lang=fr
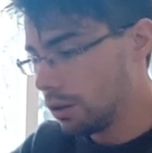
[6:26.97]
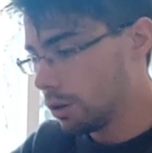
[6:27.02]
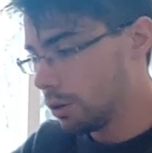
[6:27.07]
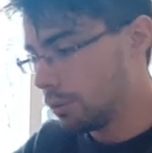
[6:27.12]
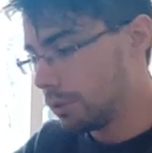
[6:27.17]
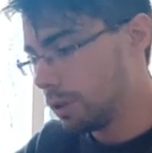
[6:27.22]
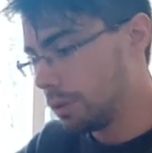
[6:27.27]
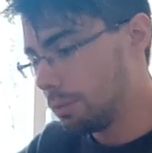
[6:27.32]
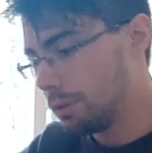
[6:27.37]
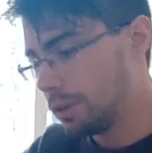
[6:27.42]

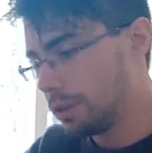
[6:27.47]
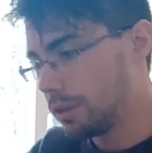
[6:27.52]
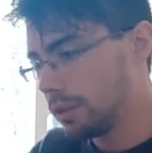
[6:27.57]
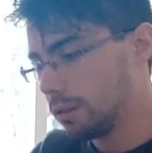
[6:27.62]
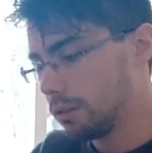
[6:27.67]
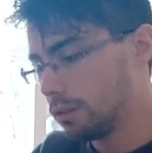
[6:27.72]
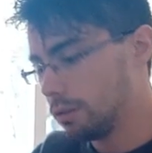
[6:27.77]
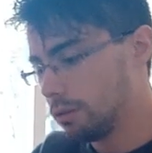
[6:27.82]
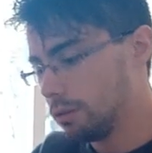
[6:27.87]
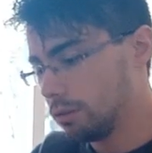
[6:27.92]
comment on appelle
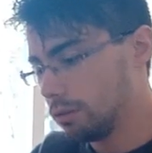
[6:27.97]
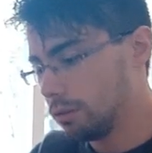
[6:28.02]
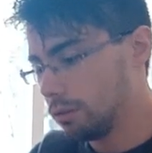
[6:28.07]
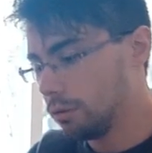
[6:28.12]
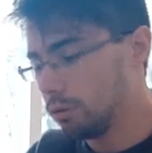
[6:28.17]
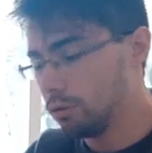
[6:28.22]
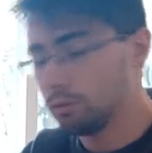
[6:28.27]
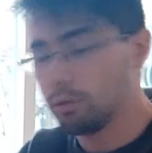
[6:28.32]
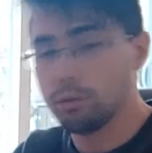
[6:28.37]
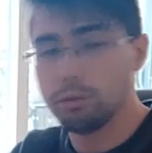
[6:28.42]
ça, de,
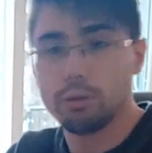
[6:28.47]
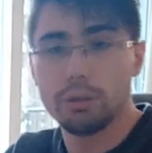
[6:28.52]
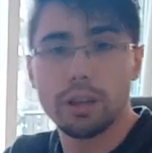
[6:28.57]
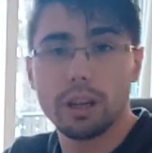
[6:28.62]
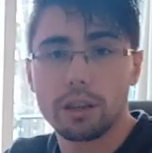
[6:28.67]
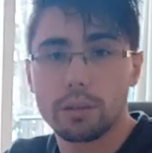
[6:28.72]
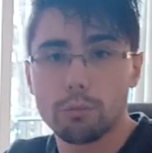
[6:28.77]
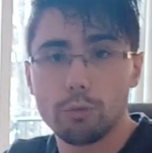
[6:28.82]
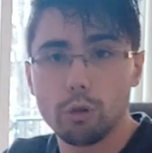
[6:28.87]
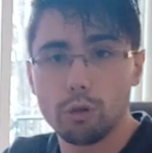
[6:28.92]
de,
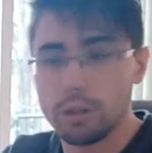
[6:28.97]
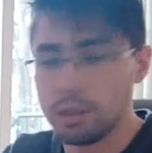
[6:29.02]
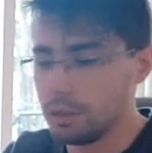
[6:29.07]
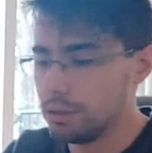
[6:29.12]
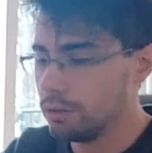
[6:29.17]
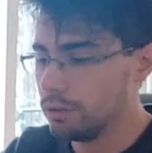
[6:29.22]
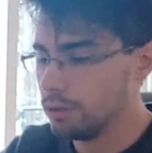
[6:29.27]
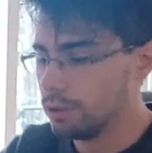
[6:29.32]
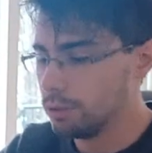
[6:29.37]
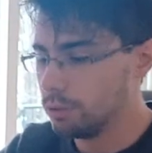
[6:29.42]
Darth Maul
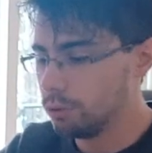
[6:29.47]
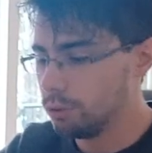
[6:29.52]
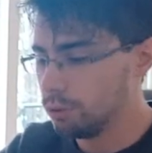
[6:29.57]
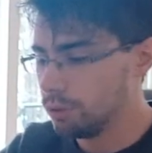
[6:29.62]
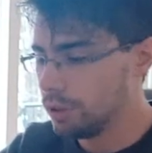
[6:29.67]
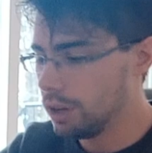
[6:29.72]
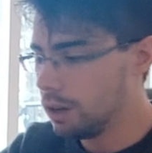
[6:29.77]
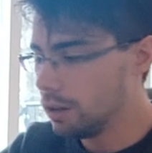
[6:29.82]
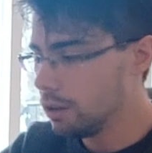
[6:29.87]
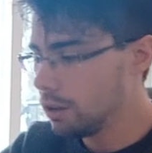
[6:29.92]
et de,
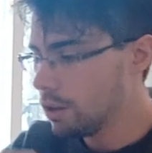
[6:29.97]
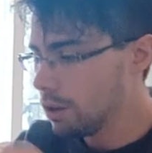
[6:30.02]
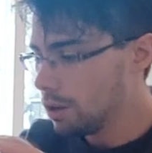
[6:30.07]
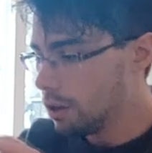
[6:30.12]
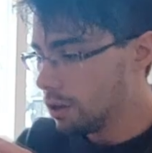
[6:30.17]
Yoda.